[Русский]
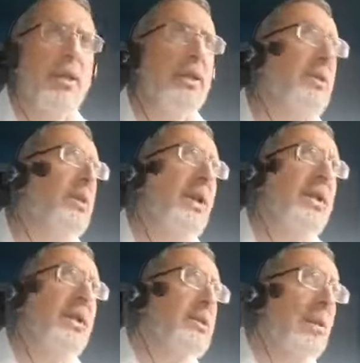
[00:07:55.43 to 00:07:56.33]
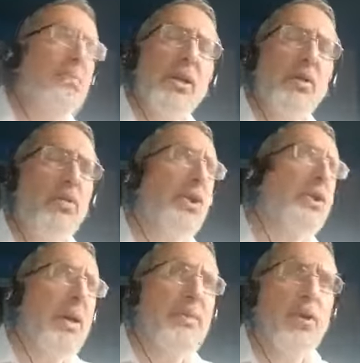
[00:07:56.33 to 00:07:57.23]
они не такие самые лучшие,
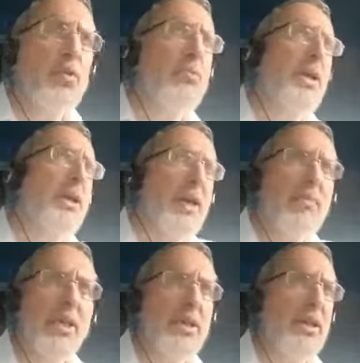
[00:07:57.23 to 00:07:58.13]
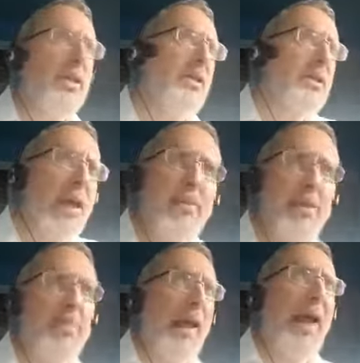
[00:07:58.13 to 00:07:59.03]
самые умные, самые сильные, самые
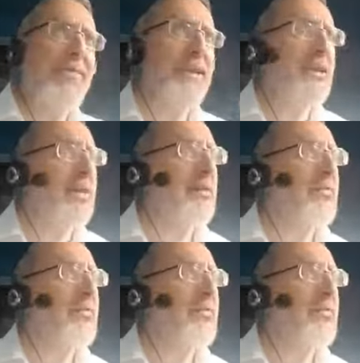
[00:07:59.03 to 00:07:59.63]
праведные.